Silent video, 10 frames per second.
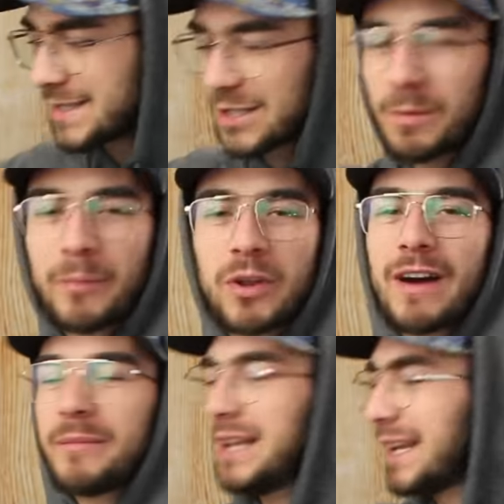Ha iniziato proprio a
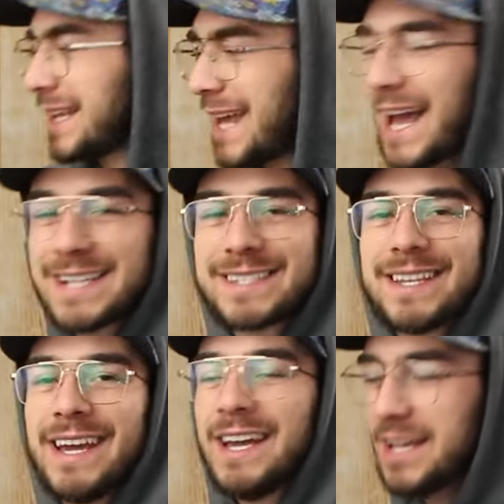arrivarmi le
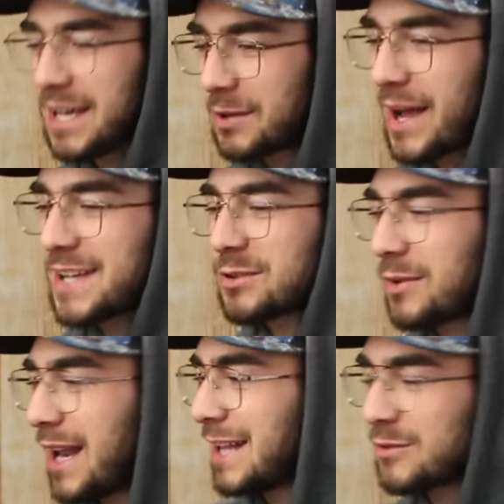richieste, questo,
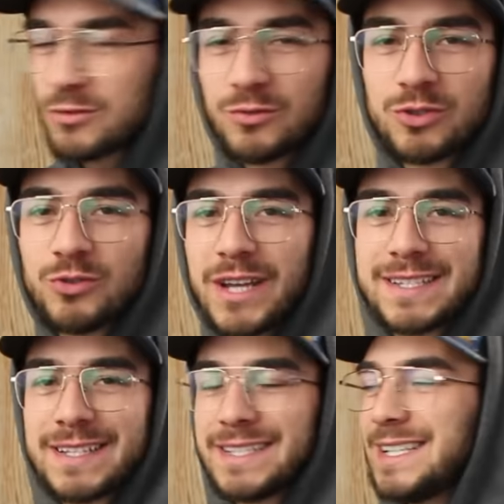quell'altro, su, giù,
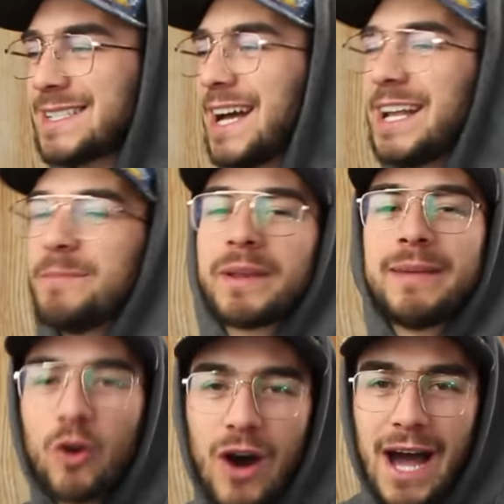destra, sinistra. Il
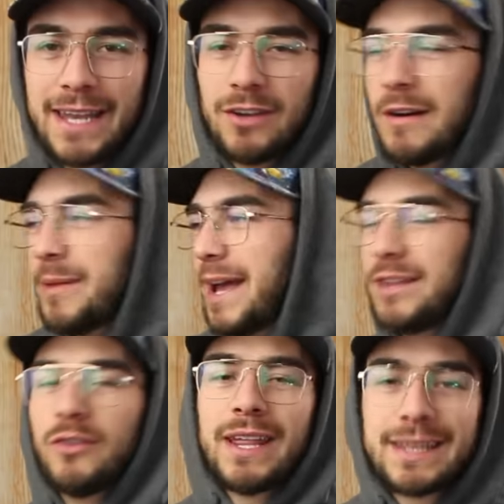primo anno, vabbè,
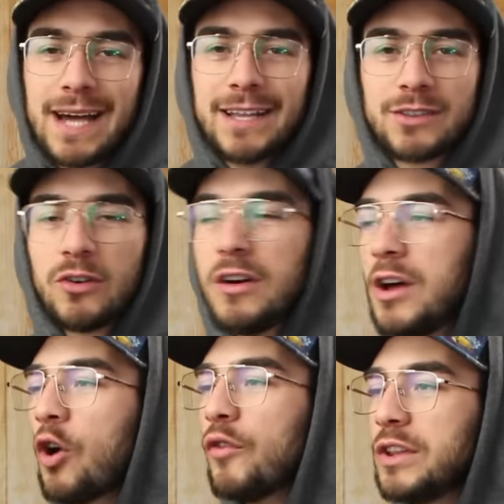non è tanto,
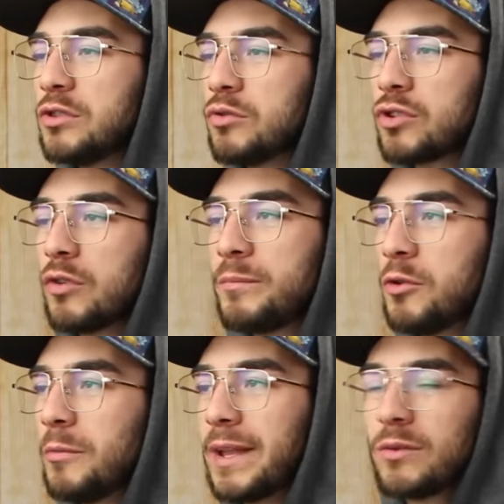ho venduto
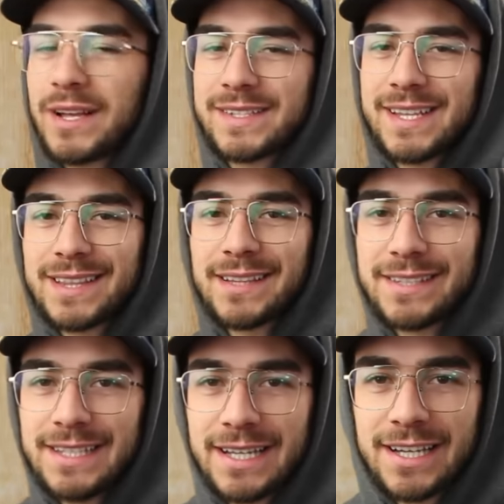più o meno una
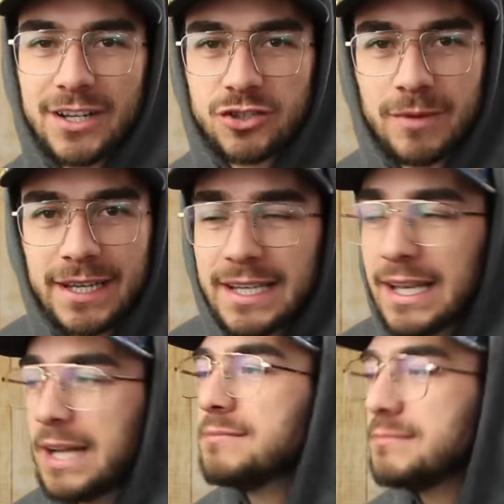settantina di
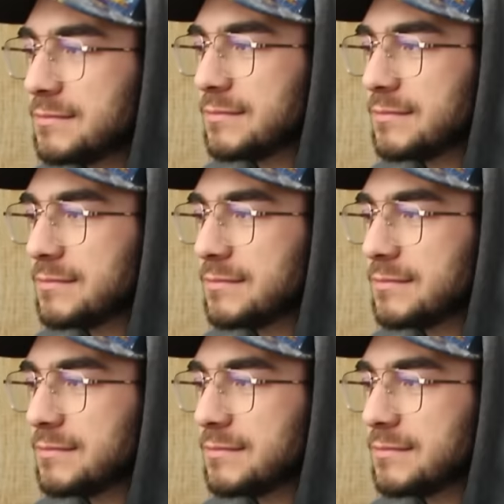calciovalilla.